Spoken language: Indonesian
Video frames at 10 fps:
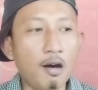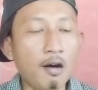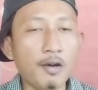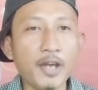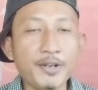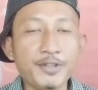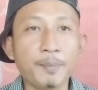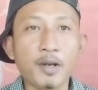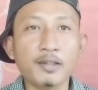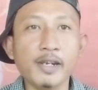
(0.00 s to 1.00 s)
Oh, jadi
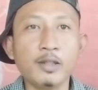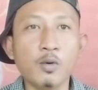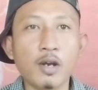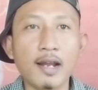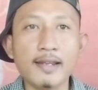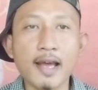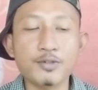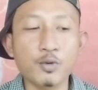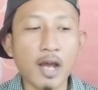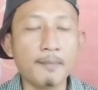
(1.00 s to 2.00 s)
seperti itu
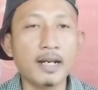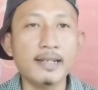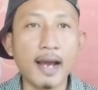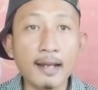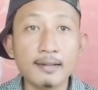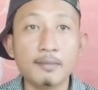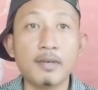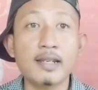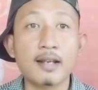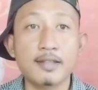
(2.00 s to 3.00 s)
kalian sudah melihat,
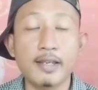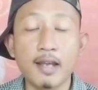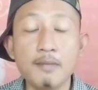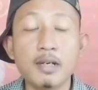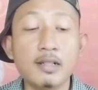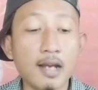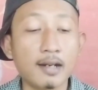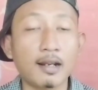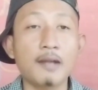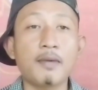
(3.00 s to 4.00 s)
menyaksikan,
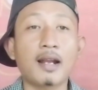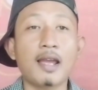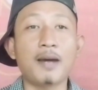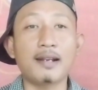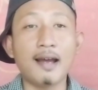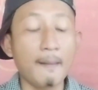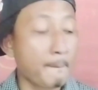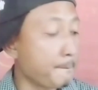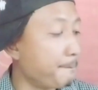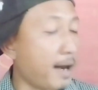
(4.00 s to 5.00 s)
mendengarkan
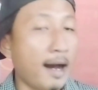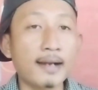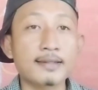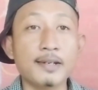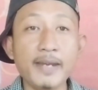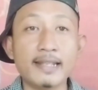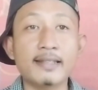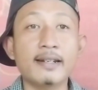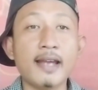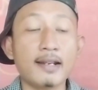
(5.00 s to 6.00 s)
bagaimana Bahar
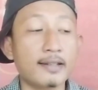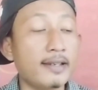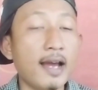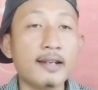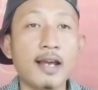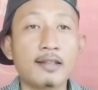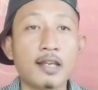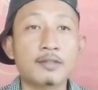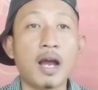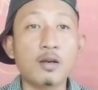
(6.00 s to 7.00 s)
Semit teriak-teriak di
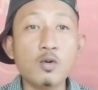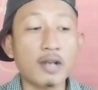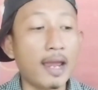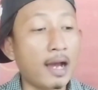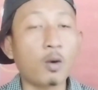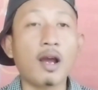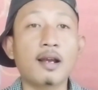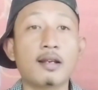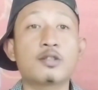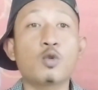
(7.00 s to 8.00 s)
atas panggung kayak
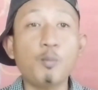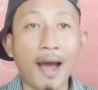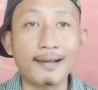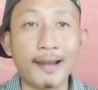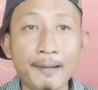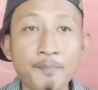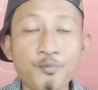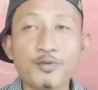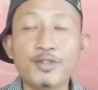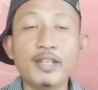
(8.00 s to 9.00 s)
orang kesurupan ya.
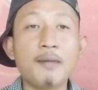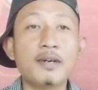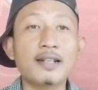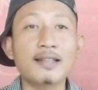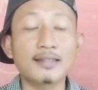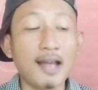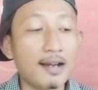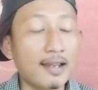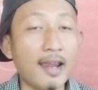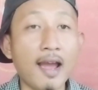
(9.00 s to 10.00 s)
Dia
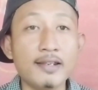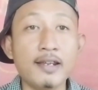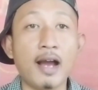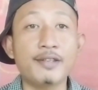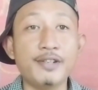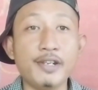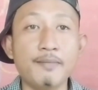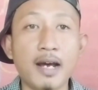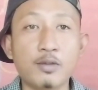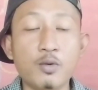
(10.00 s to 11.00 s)
menantang Kiai
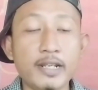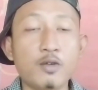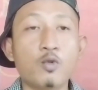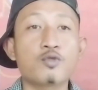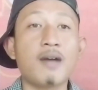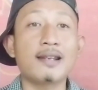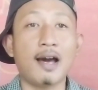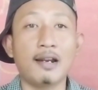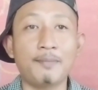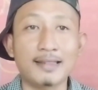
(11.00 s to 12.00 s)
Haji Imaduddin
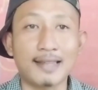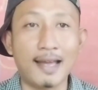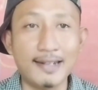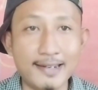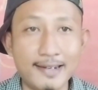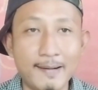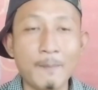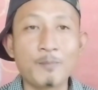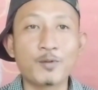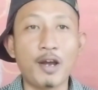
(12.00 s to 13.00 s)
Usman Al-Bantani.
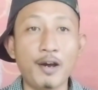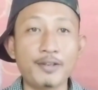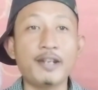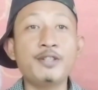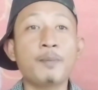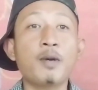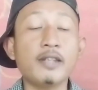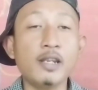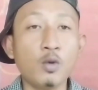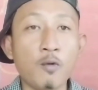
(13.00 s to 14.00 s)
Uh, jadi
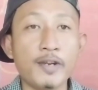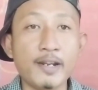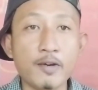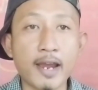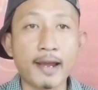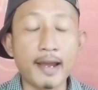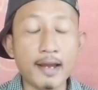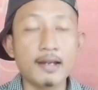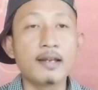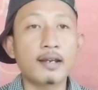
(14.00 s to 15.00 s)
seperti itu videonya
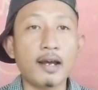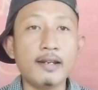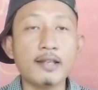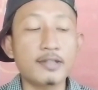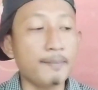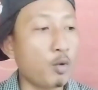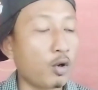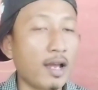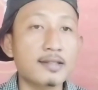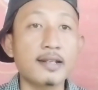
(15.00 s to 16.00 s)
ya. Kalian
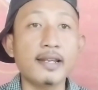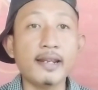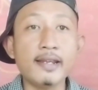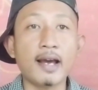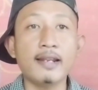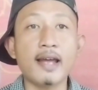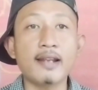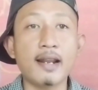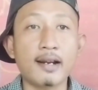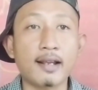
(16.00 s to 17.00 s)
simpulkan sendiri,
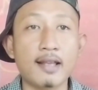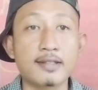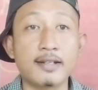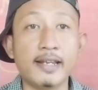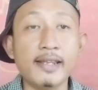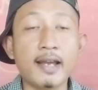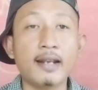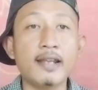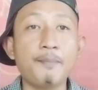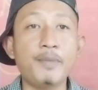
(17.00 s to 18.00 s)
kalian nalarkan sendiri,
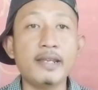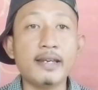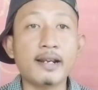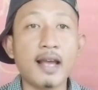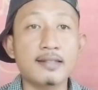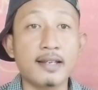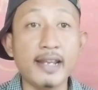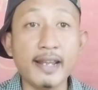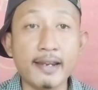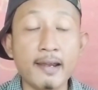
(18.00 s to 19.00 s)
kalian pikirkan
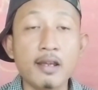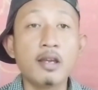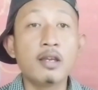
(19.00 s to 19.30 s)
sendiri.